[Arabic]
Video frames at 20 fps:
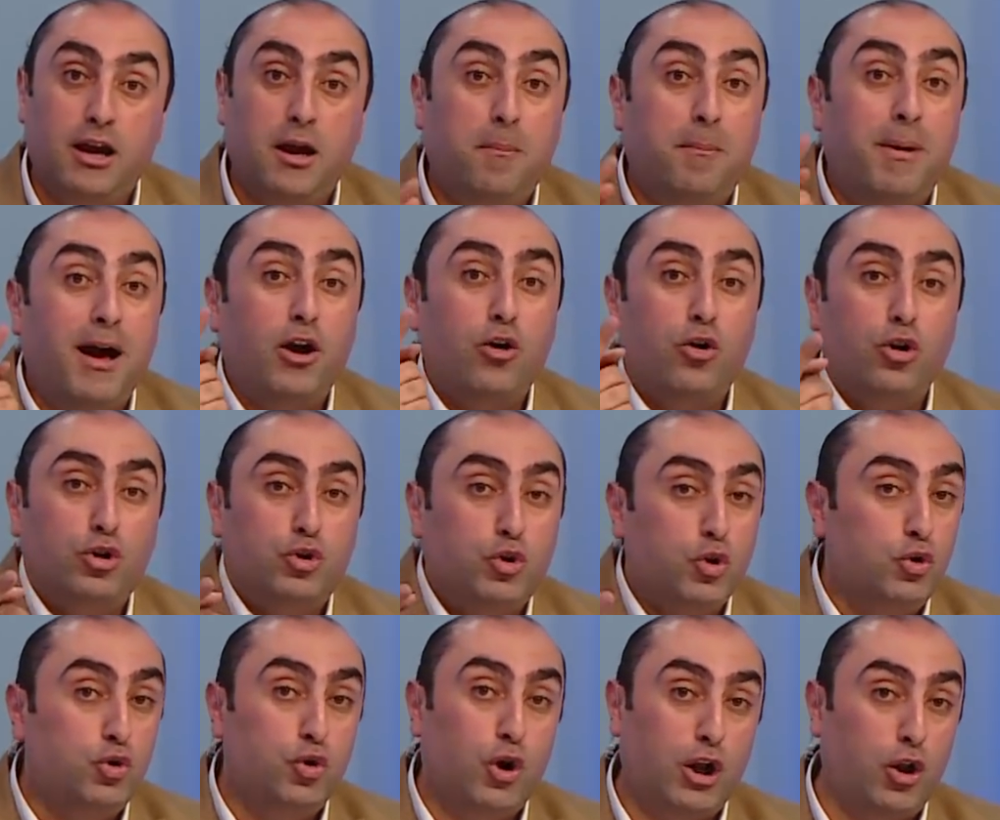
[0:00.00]
ما قلت
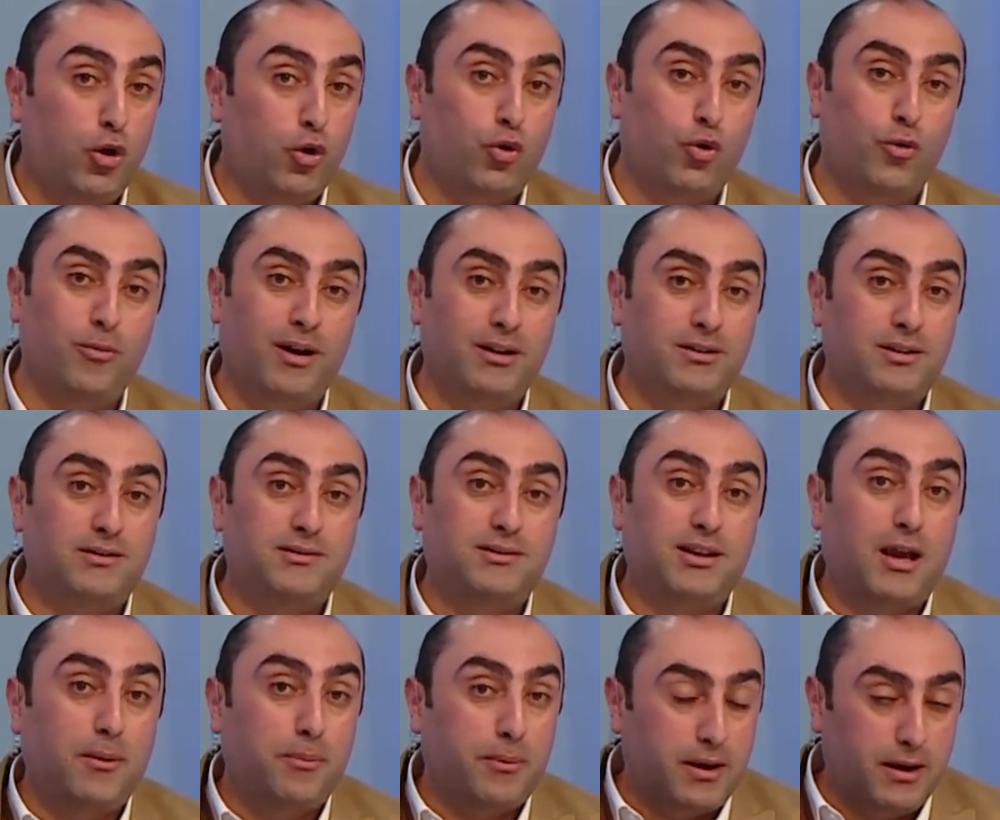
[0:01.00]
انه هالحكومات
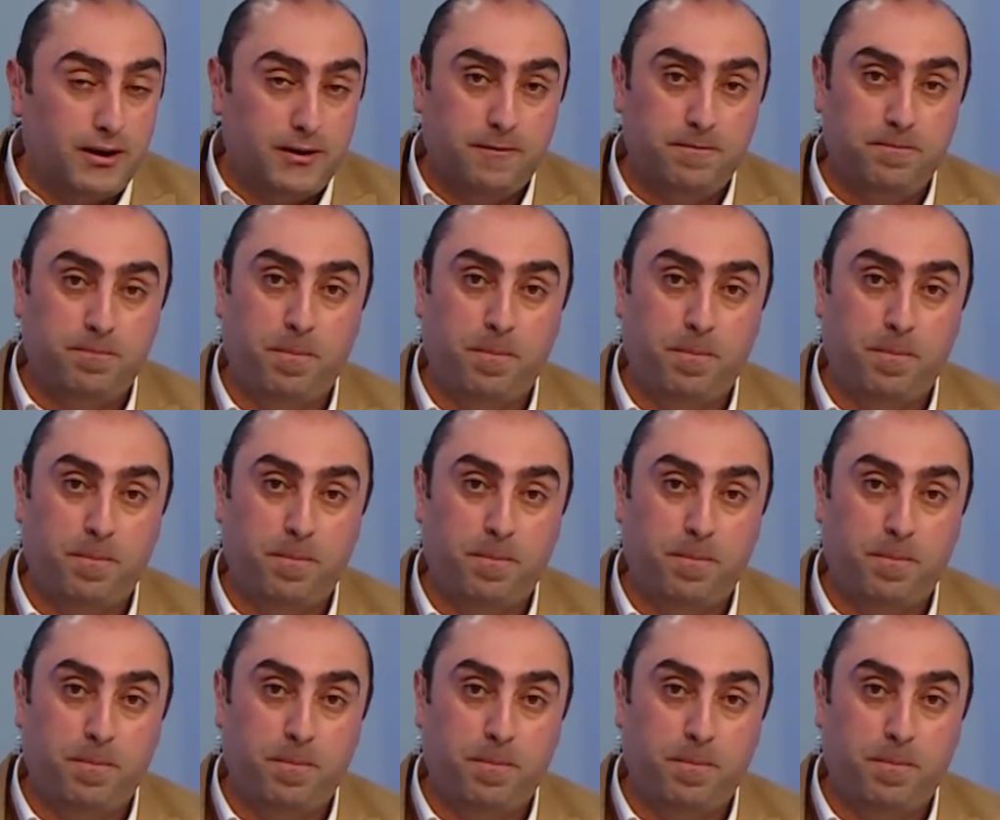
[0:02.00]
السابقة